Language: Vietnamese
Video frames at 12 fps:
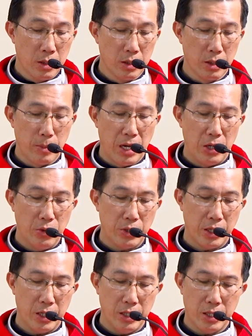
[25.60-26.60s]
Người bảo
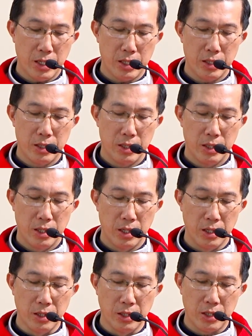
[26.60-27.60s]
kẻ ấy rằng:
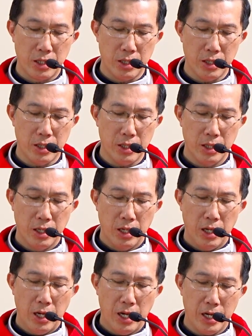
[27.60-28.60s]
Hỡi người kia,
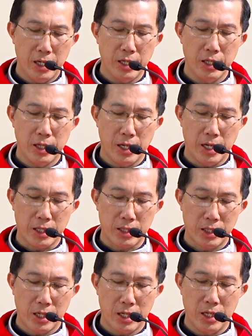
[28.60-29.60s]
ai đã
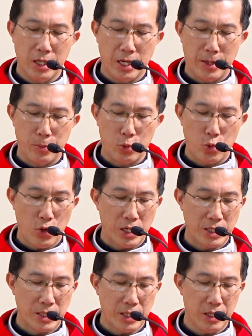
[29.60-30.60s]
đặt ta làm
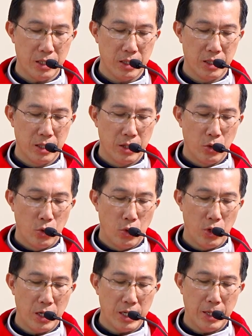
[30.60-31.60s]
quan xét
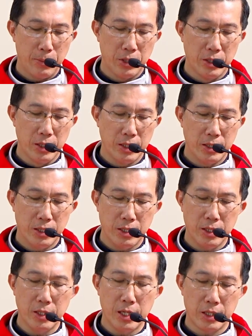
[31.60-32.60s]
hoặc làm người
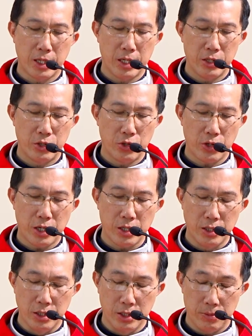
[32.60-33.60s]
chia gia tài cho
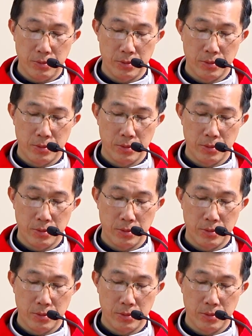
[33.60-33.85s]
các ngươi?